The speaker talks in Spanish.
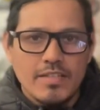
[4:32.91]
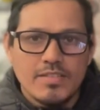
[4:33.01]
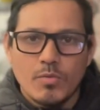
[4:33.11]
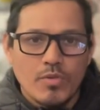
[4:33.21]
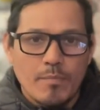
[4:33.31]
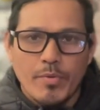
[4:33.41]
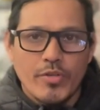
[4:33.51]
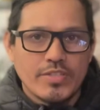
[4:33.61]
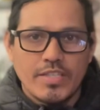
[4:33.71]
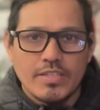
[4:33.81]
seguro el
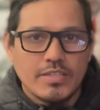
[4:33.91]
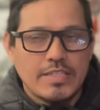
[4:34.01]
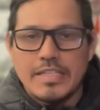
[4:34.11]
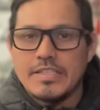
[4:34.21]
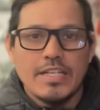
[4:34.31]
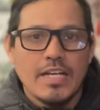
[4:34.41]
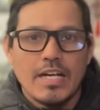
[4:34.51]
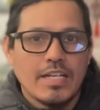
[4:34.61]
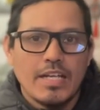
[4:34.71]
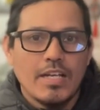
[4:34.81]
pollo
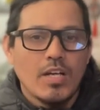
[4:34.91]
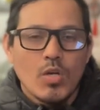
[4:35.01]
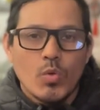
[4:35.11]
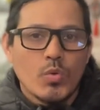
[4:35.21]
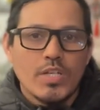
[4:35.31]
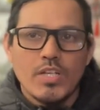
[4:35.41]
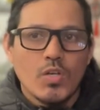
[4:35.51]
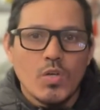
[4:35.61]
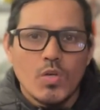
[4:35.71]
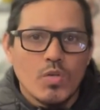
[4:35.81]
tendría que un
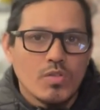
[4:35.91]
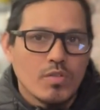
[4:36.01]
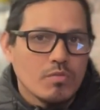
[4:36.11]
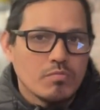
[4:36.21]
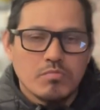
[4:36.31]
kilo,